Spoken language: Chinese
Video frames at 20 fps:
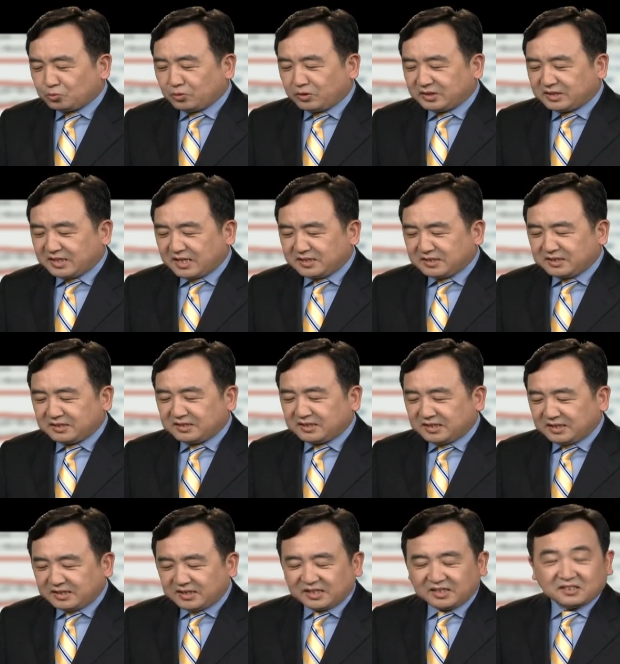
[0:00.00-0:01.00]
作先进
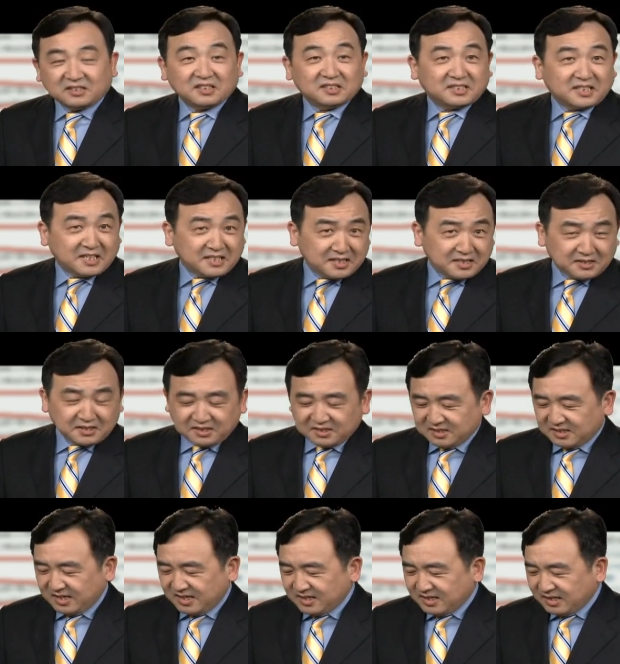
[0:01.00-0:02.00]
集体和先进个
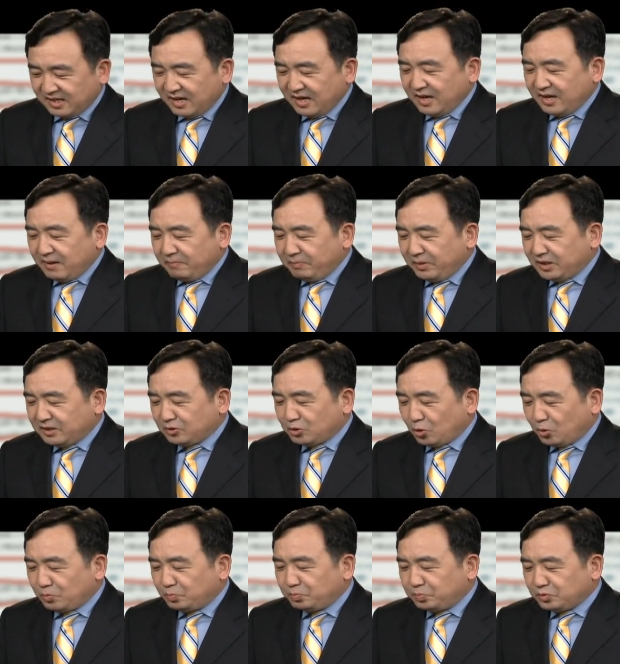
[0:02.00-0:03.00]
人，并
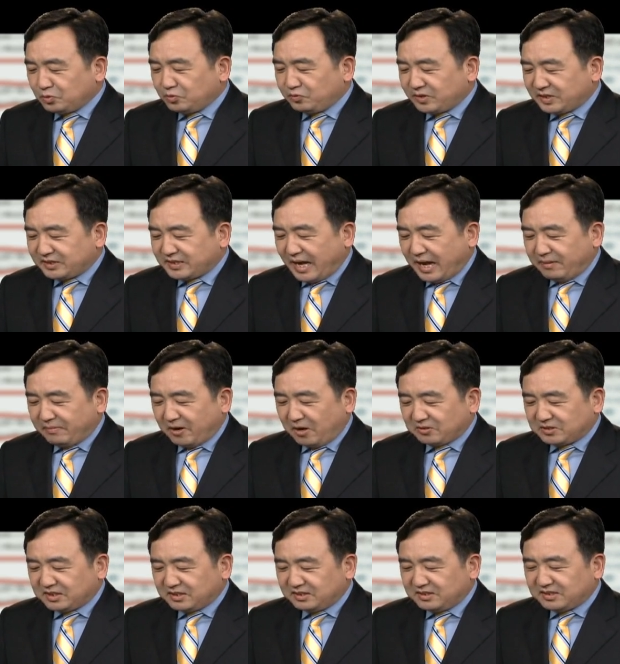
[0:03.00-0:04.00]
同部分代
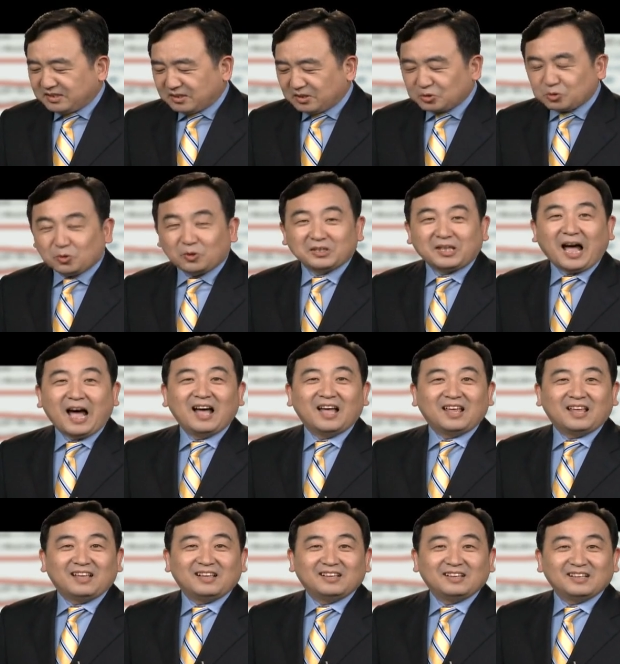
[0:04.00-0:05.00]
表进行了座
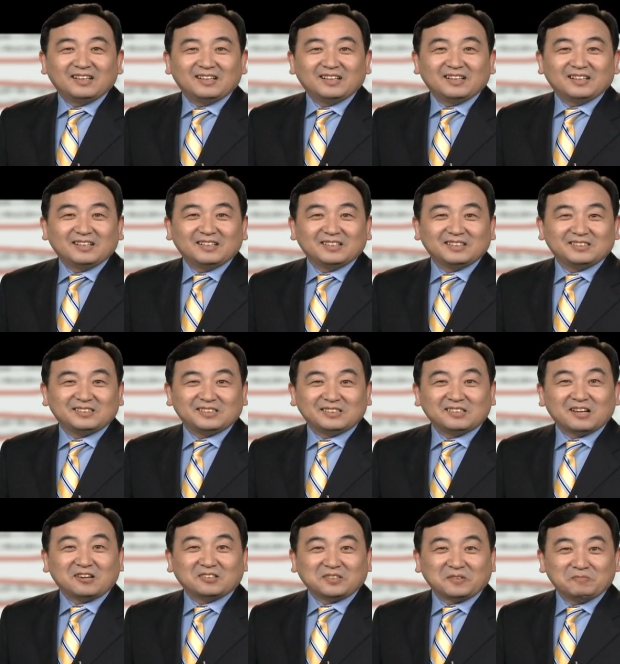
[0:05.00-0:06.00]
谈。知
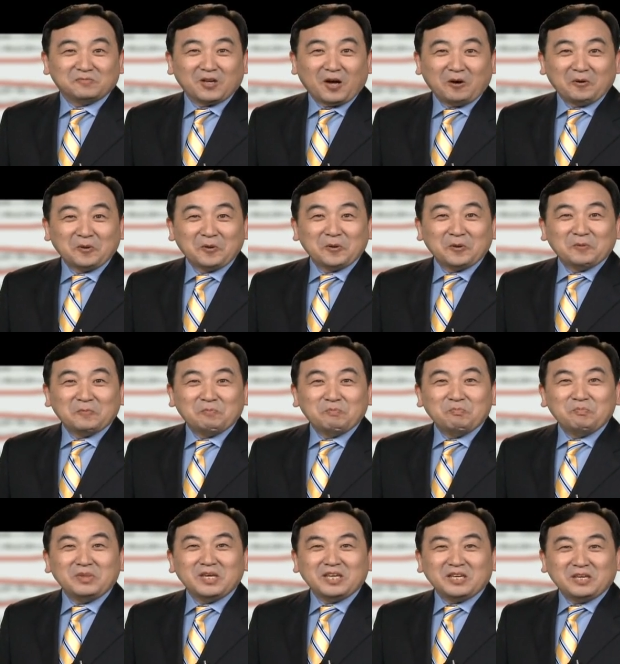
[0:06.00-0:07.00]
道什么叫
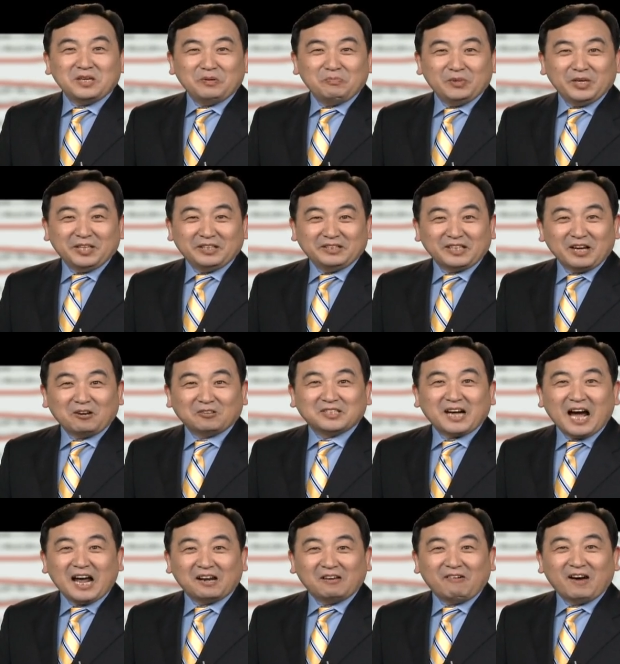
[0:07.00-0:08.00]
秘密调
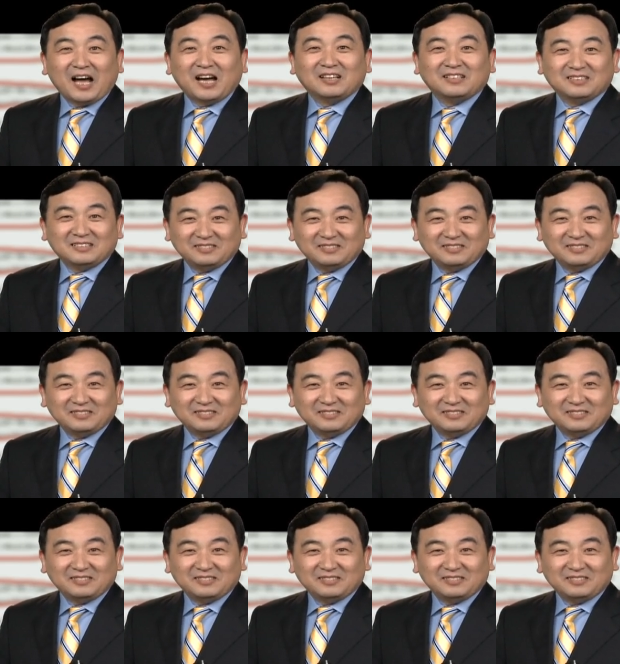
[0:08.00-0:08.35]
查了吧？